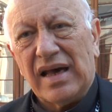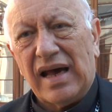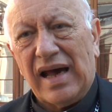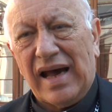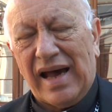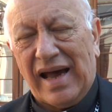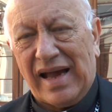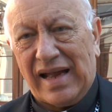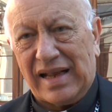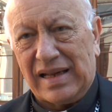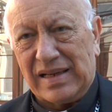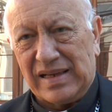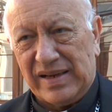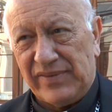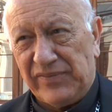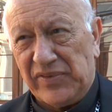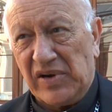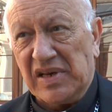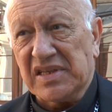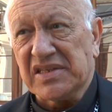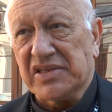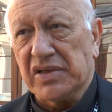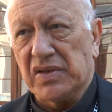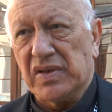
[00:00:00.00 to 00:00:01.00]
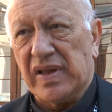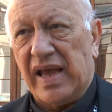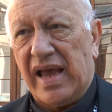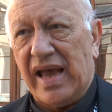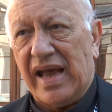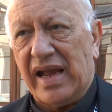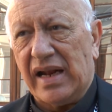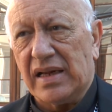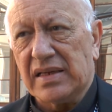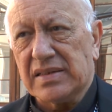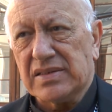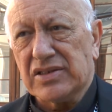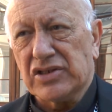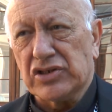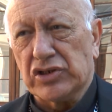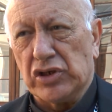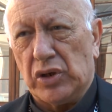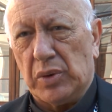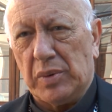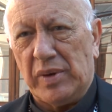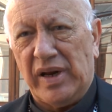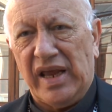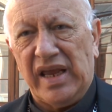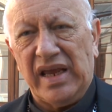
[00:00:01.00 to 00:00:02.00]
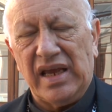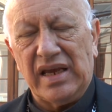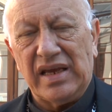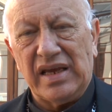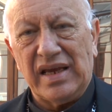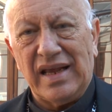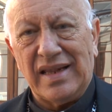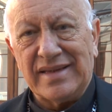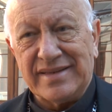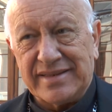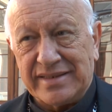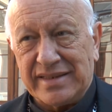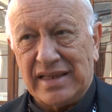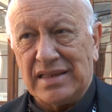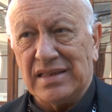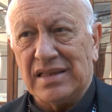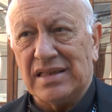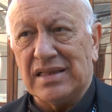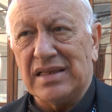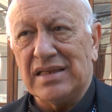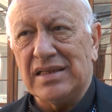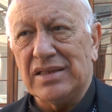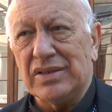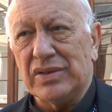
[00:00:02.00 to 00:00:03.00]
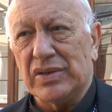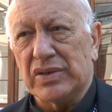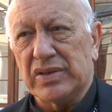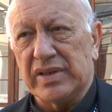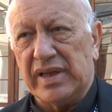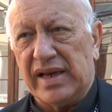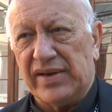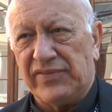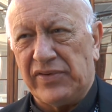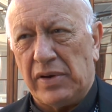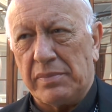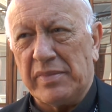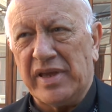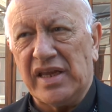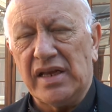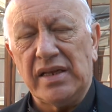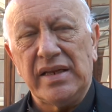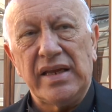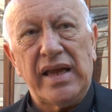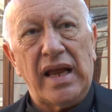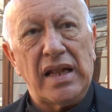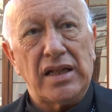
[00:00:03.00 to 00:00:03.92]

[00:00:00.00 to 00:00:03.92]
a reflexionar sobre el sentido de la familia,